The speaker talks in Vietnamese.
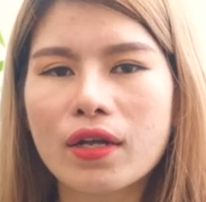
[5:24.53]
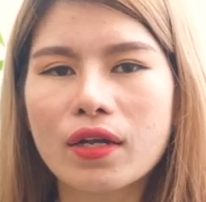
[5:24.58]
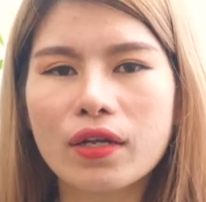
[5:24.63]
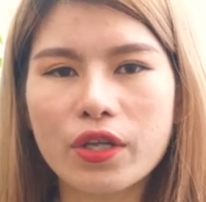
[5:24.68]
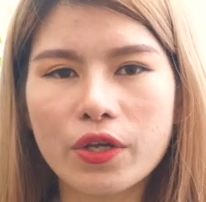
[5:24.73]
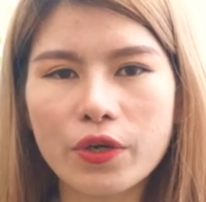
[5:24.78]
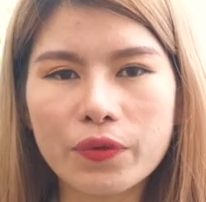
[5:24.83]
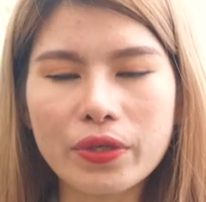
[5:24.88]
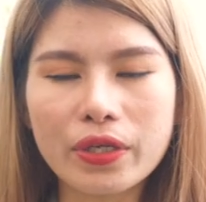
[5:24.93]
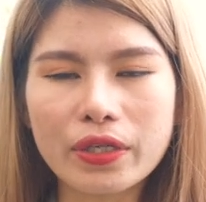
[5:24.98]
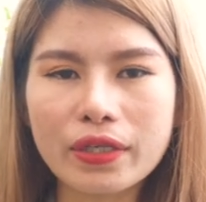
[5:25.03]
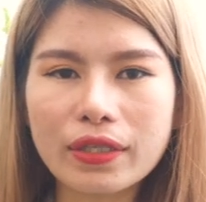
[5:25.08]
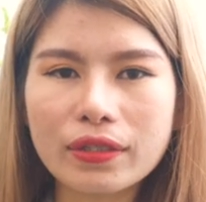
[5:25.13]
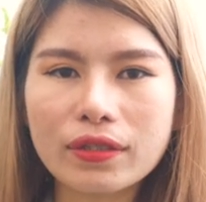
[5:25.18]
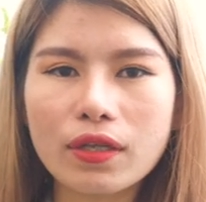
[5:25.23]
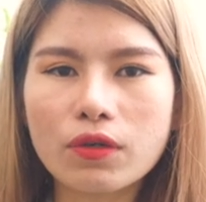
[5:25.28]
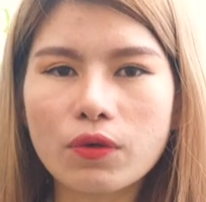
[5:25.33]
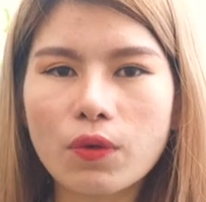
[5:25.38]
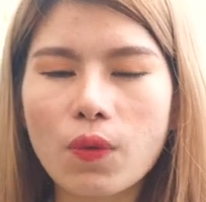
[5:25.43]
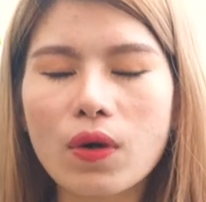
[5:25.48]
liệu những cái
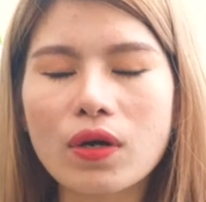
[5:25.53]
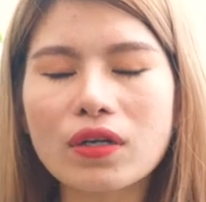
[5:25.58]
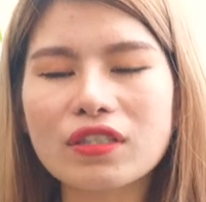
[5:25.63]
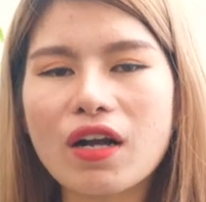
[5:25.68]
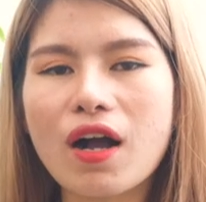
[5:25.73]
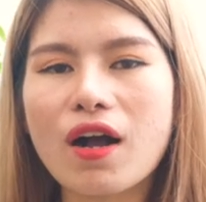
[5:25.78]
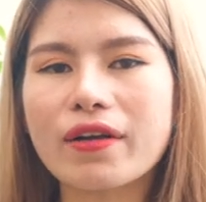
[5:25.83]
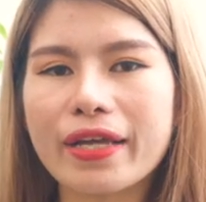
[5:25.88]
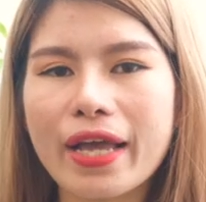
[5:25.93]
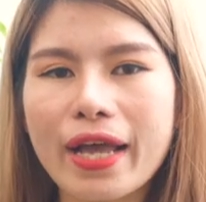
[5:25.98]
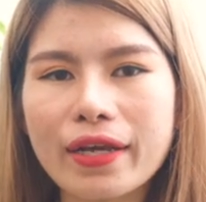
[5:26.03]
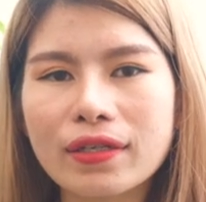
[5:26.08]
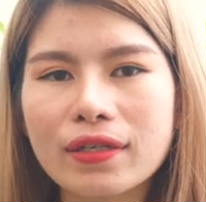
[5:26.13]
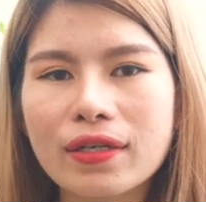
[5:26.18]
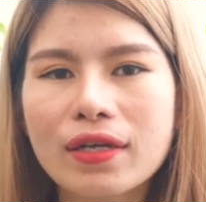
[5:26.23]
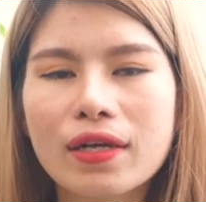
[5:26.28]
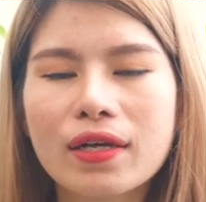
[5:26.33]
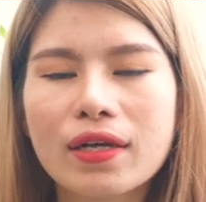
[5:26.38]
tình huống khó khăn